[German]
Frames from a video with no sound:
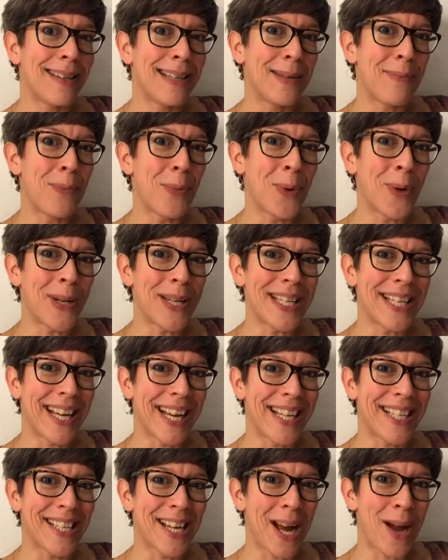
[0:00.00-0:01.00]
die
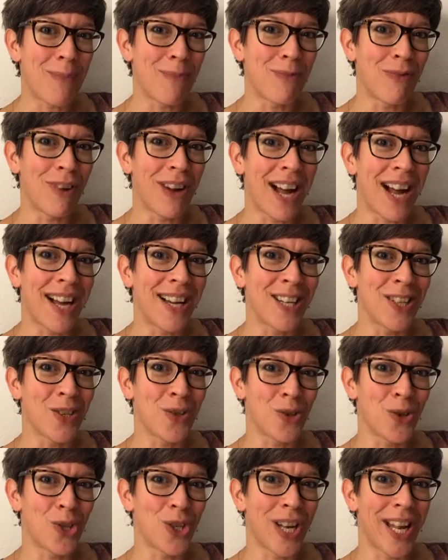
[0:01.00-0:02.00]
Möglichkeit haben, Fragen
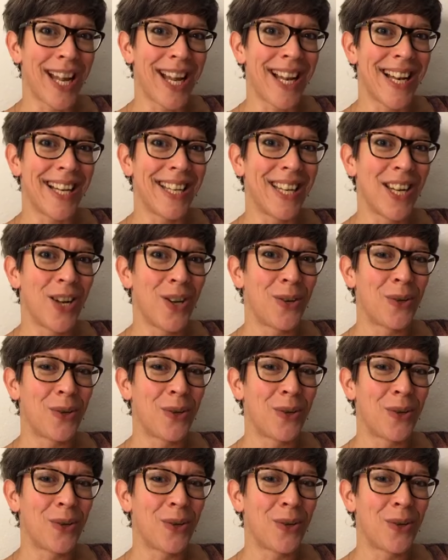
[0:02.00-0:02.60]
zu stellen.